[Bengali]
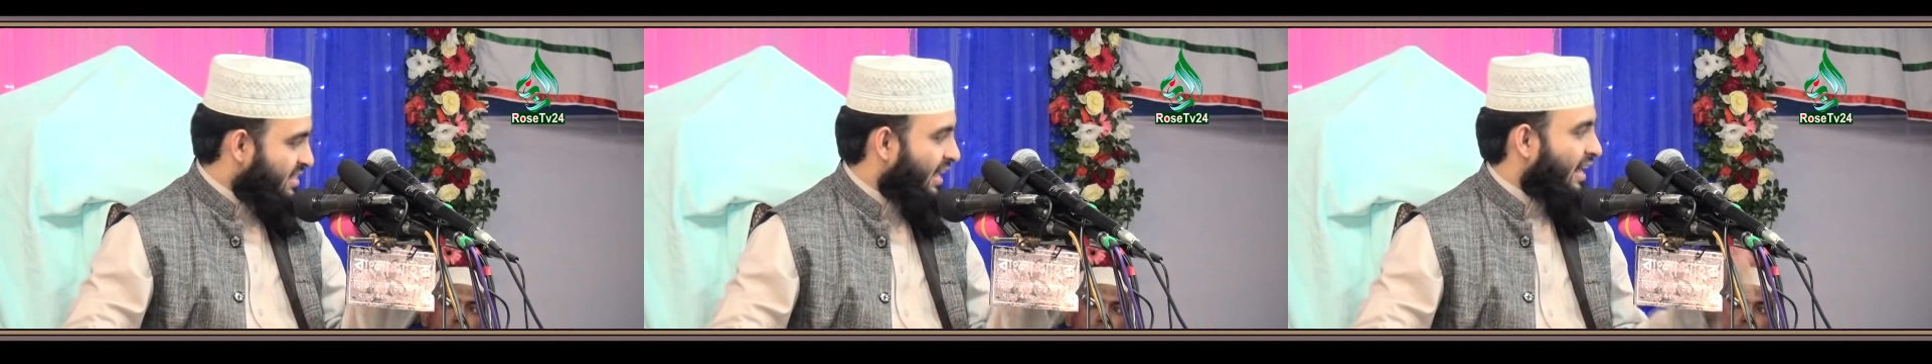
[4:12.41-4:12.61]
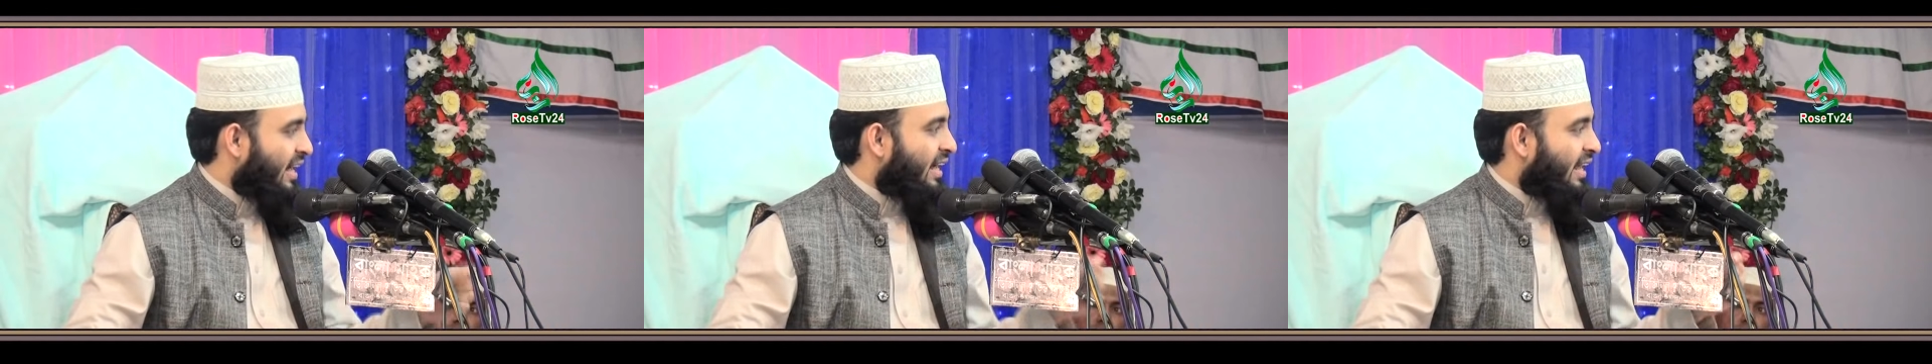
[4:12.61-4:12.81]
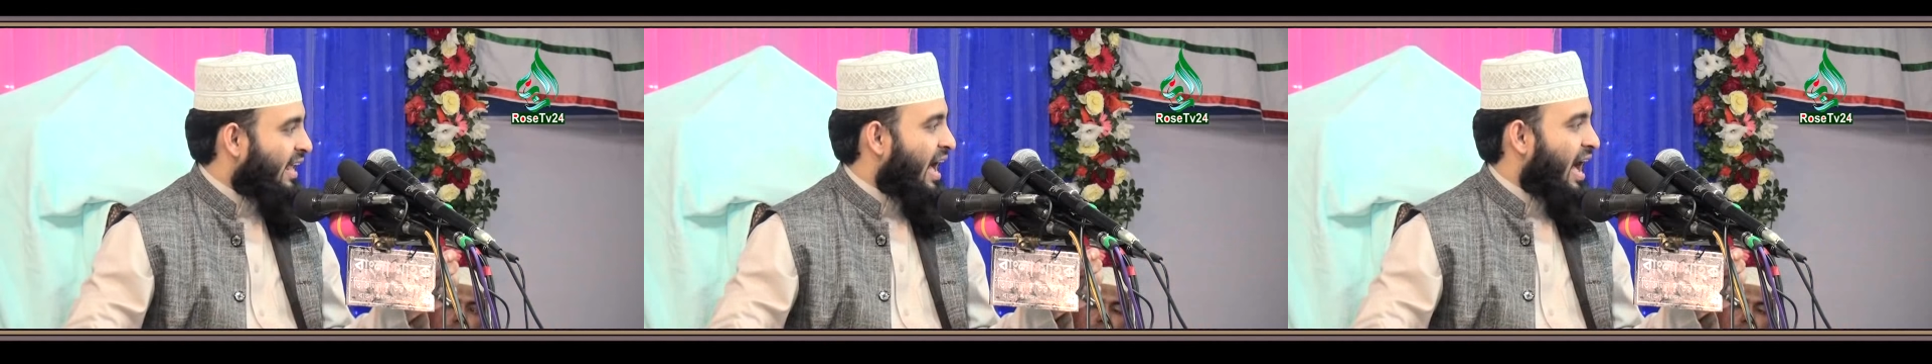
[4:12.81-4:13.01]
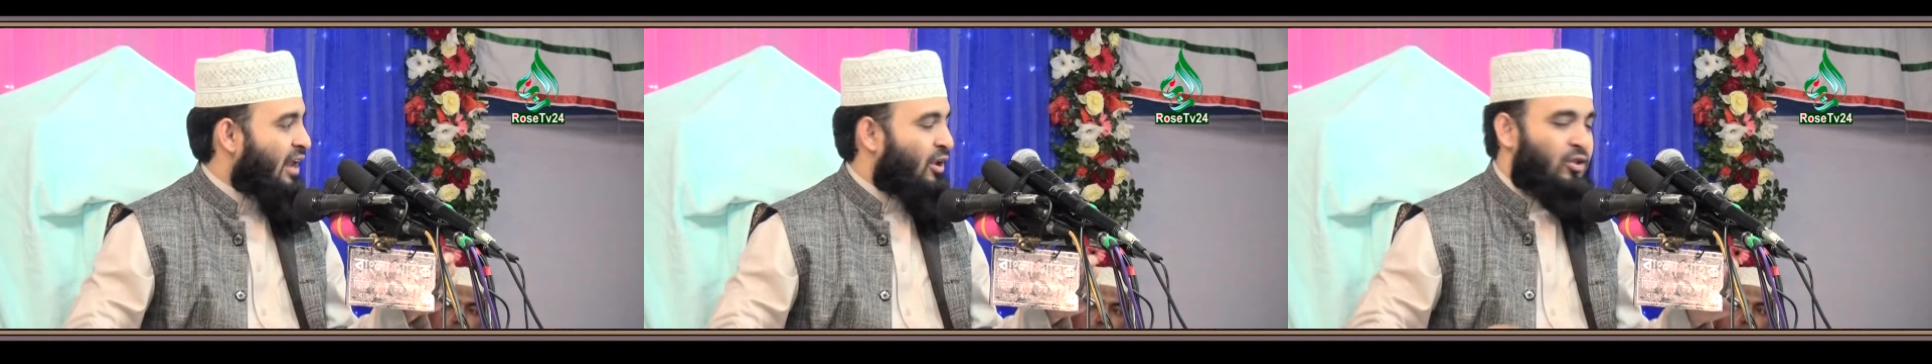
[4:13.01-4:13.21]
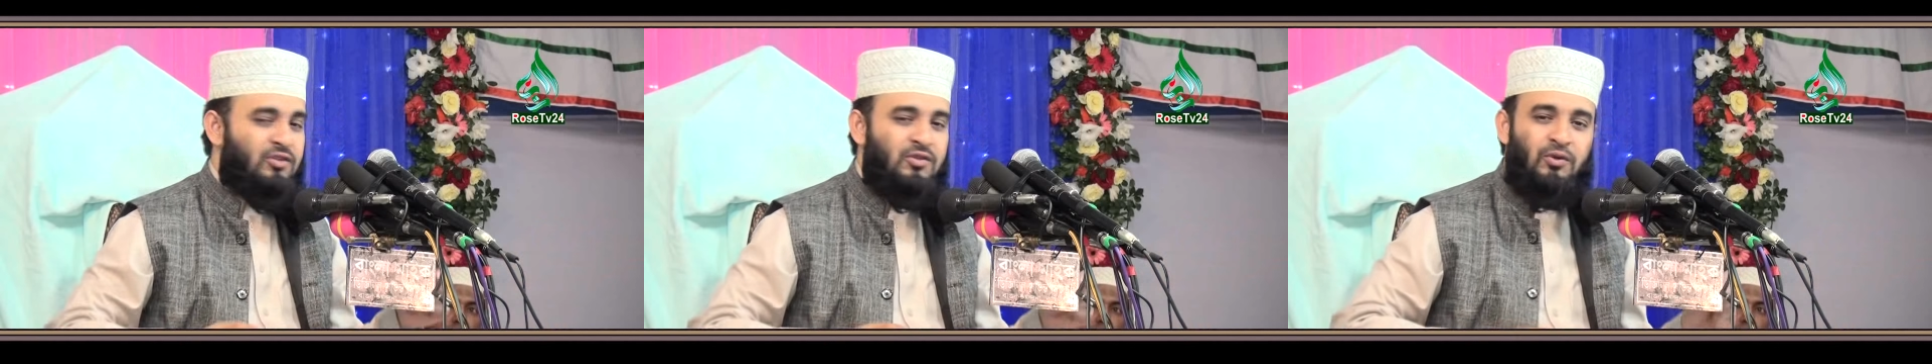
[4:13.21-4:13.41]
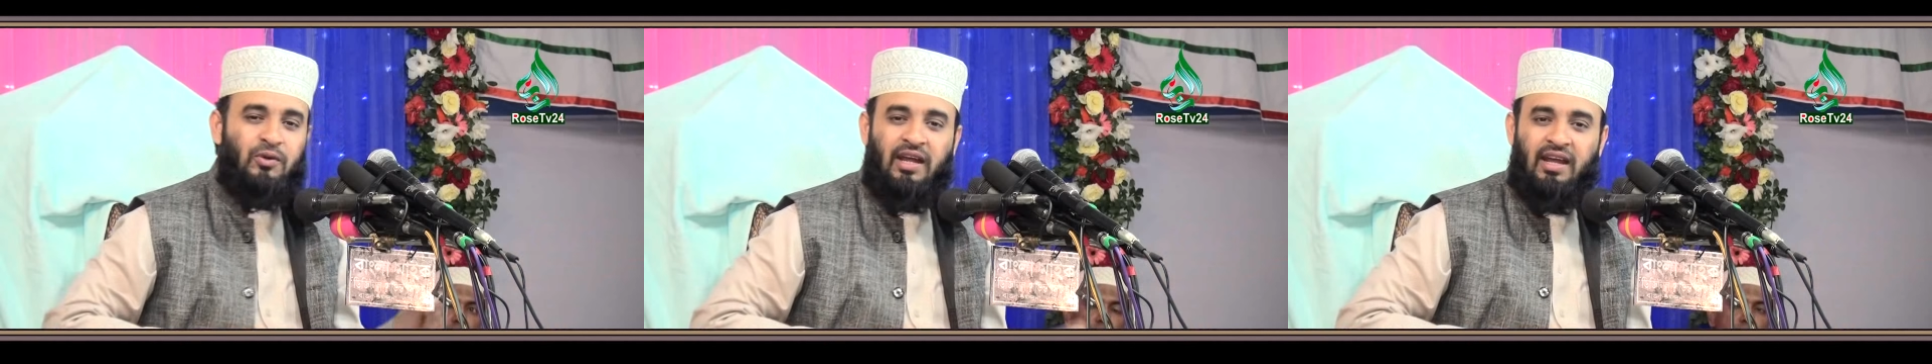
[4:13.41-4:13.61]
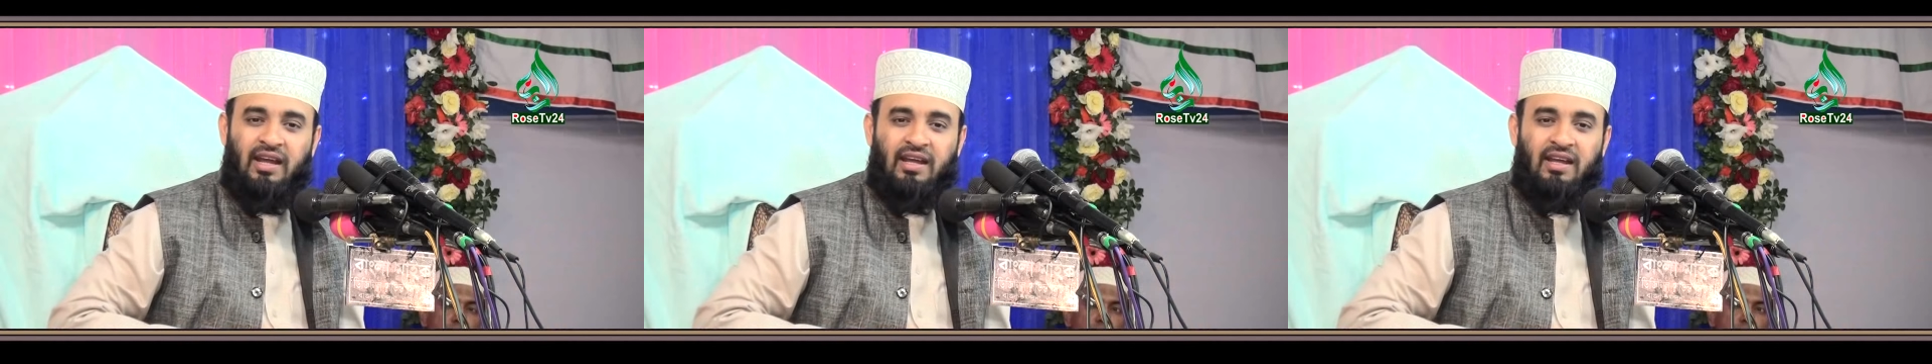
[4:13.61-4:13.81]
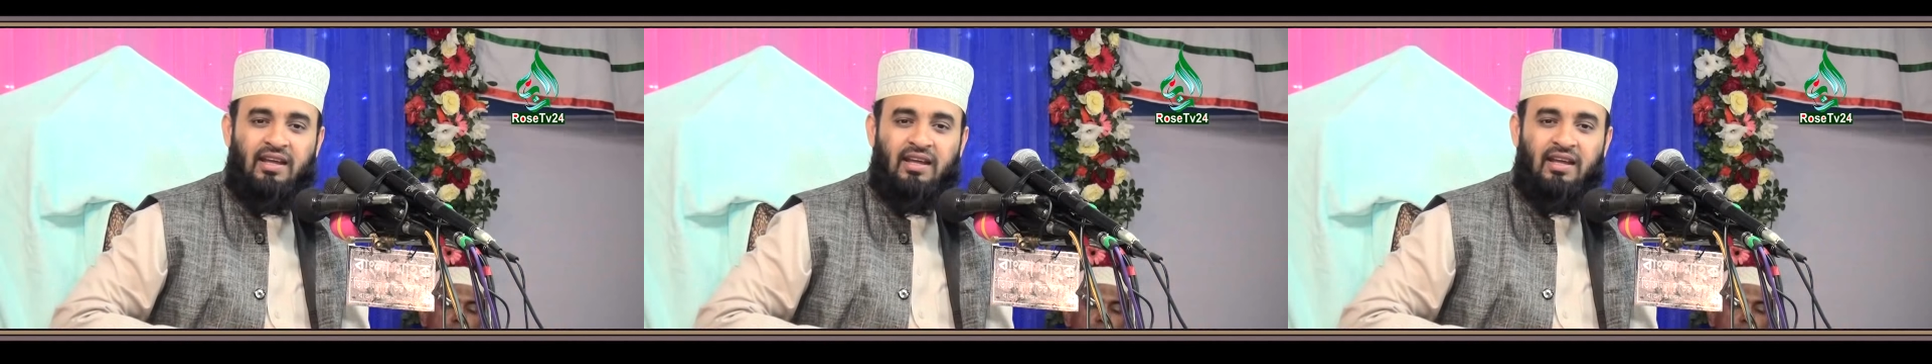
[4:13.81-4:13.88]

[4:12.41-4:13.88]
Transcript: সেকেন্ডে আলো ছুটে